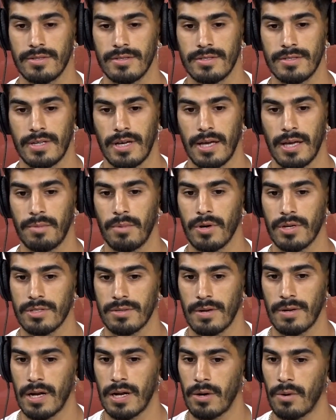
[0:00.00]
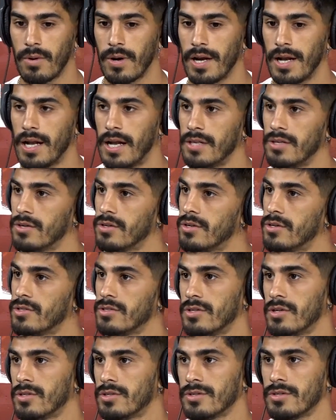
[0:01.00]
sabemos que se van a jugar el año con
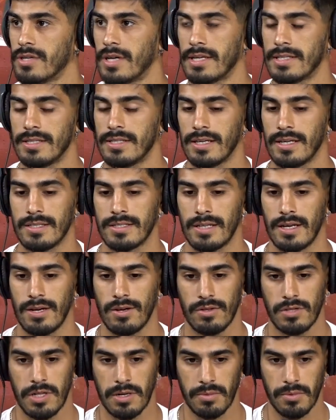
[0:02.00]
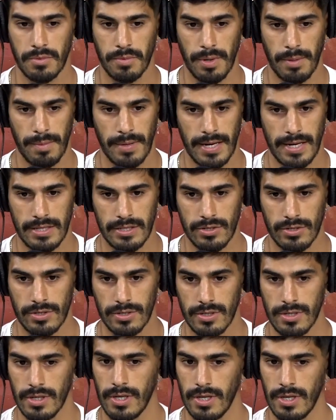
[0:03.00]
nosotros, así que ya nos estamos preparando